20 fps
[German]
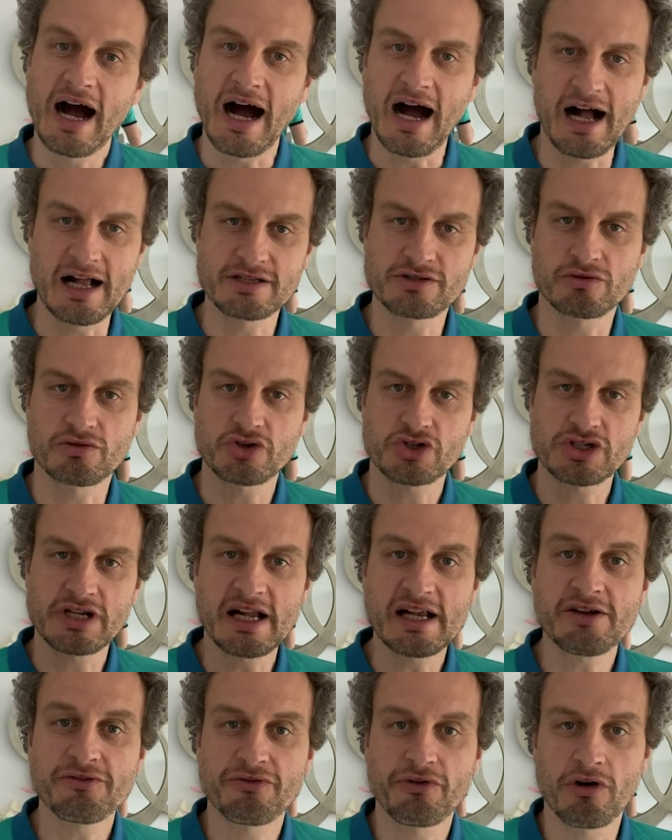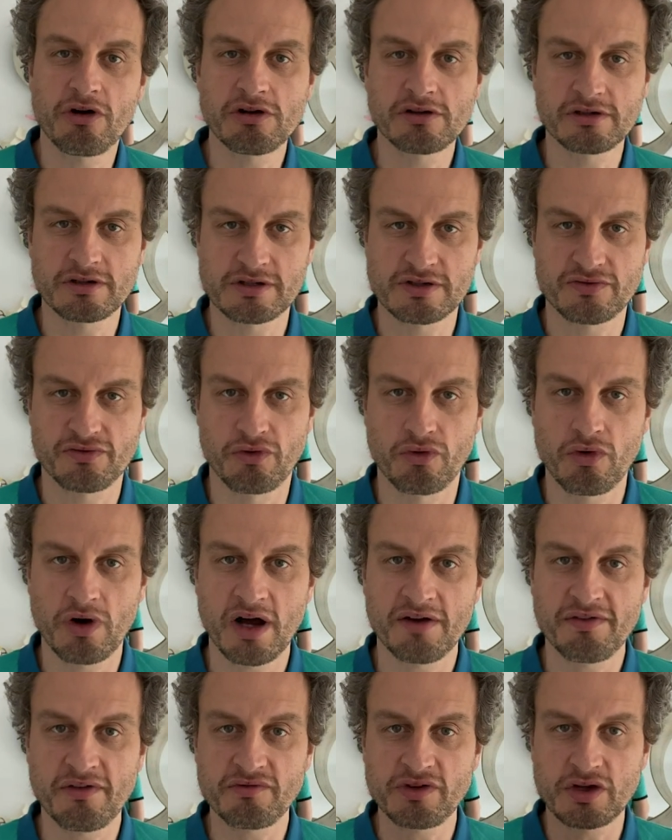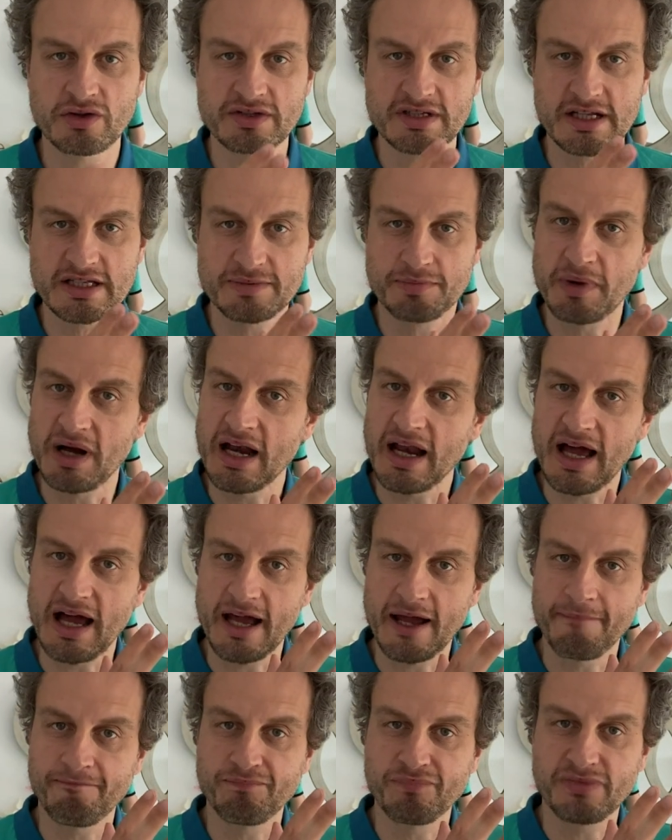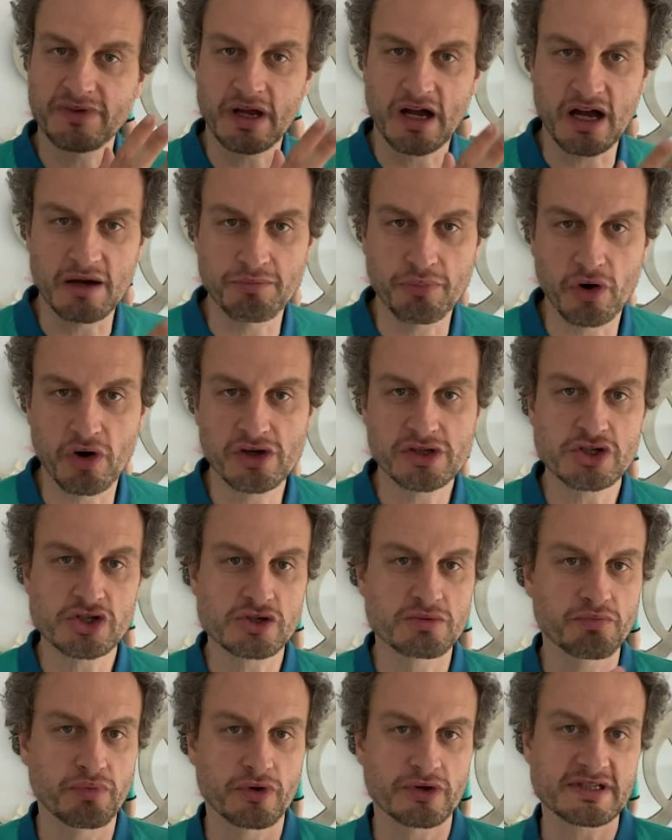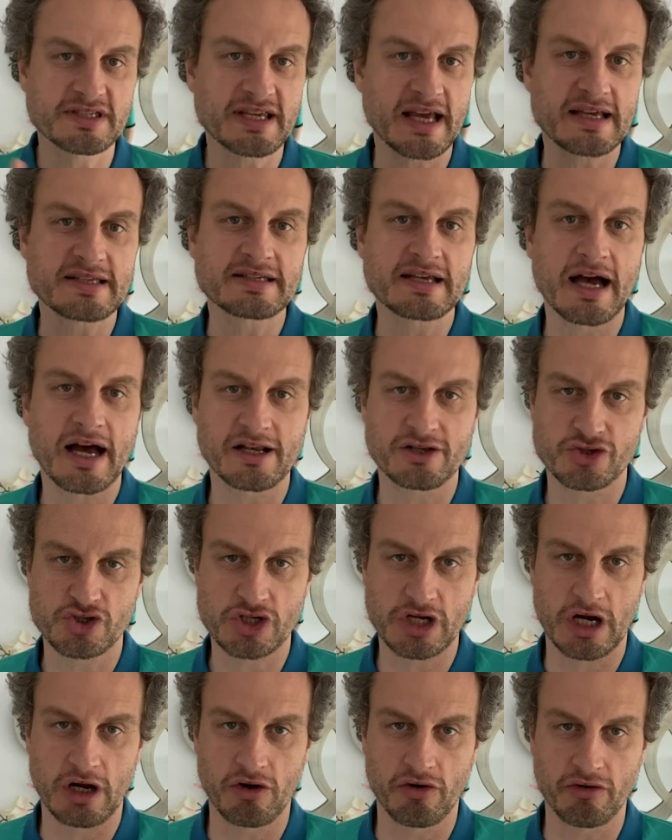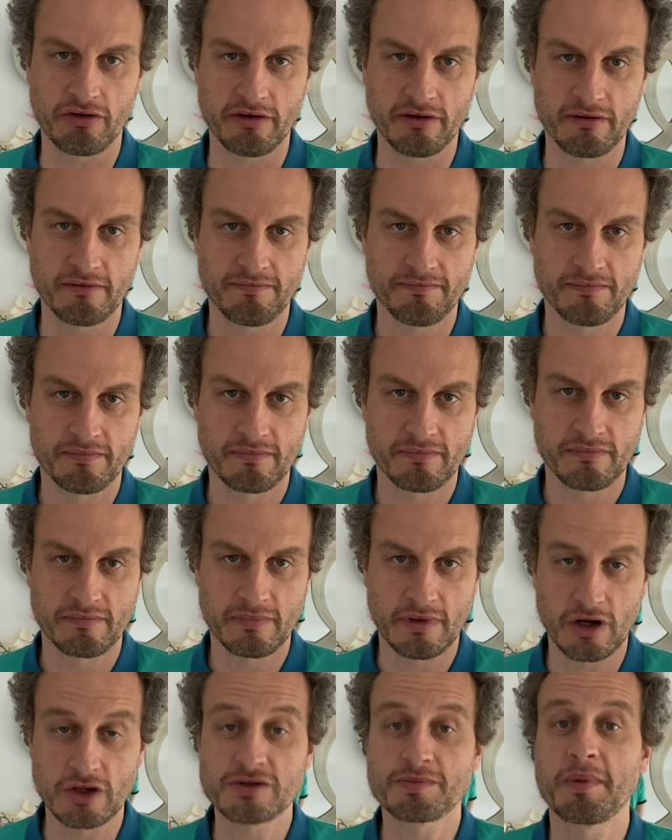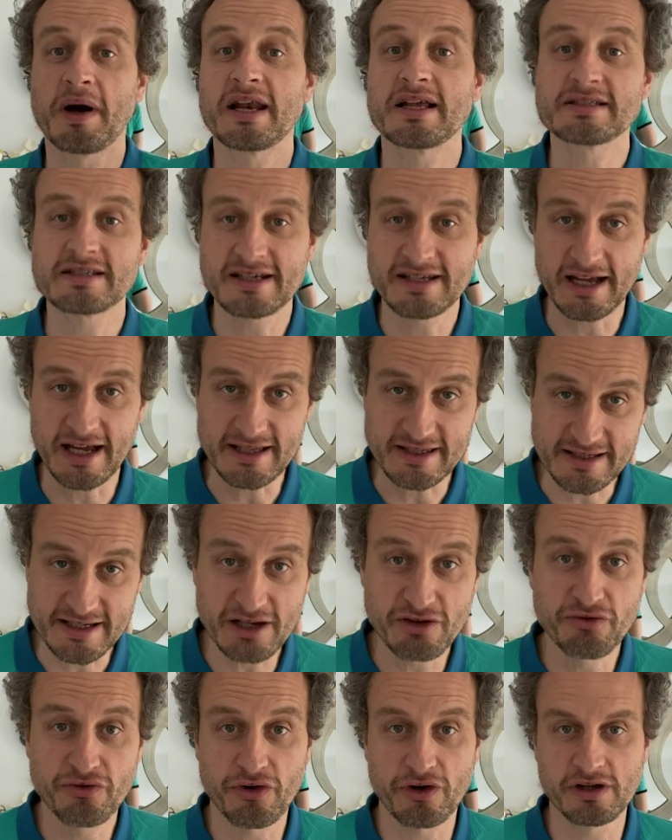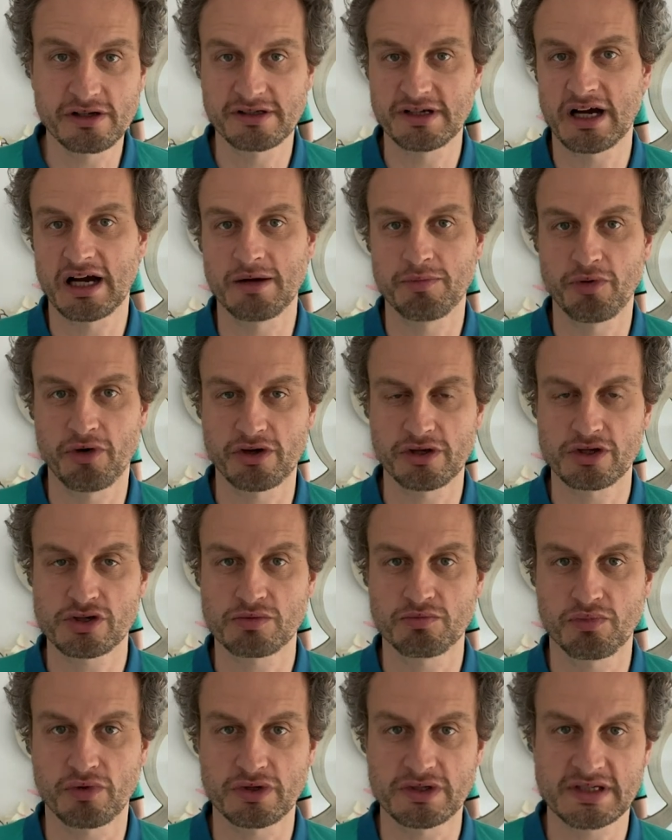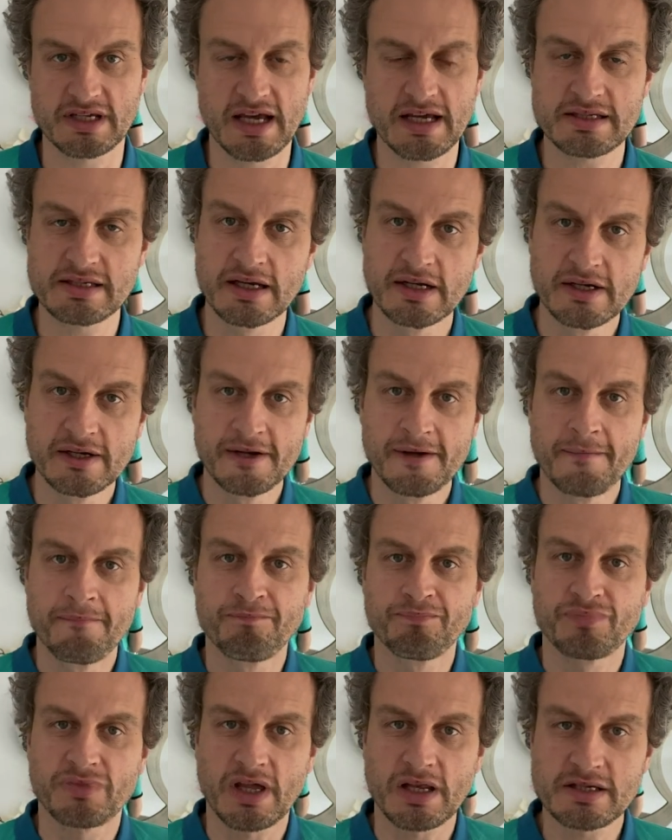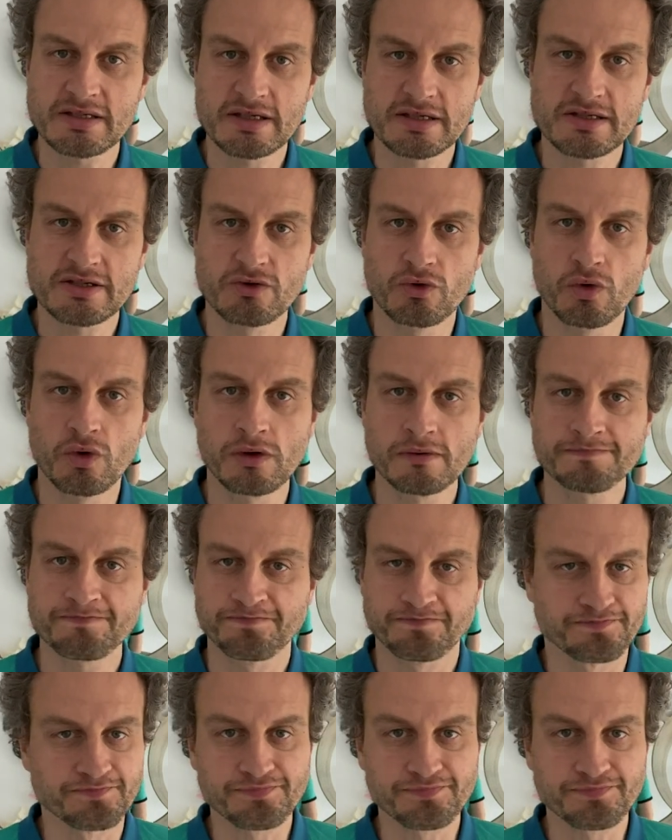Also stell dir Folgendes vor, wenn wir uns jetzt mal einen therapeutischen Prozess anschauen aus meiner Sicht einen sinnvollen therapeutischen Prozess, dann ist es so,